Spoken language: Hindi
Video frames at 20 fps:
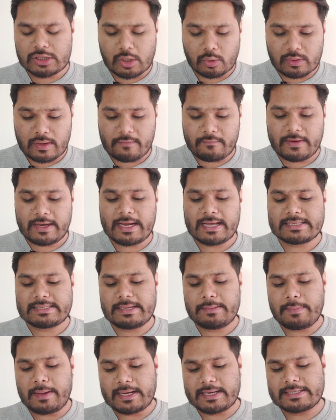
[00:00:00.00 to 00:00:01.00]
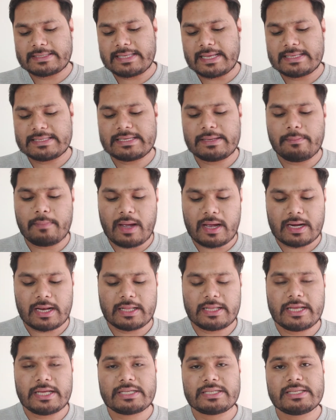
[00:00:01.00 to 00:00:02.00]
साउथ अफ्रीका से पाकिस्तान से
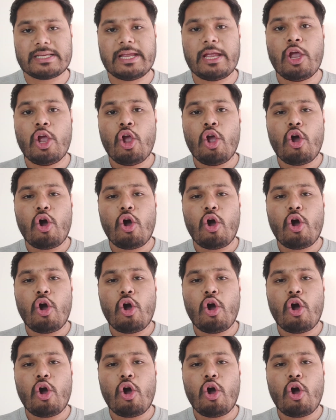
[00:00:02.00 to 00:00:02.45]
बांग्लादेश से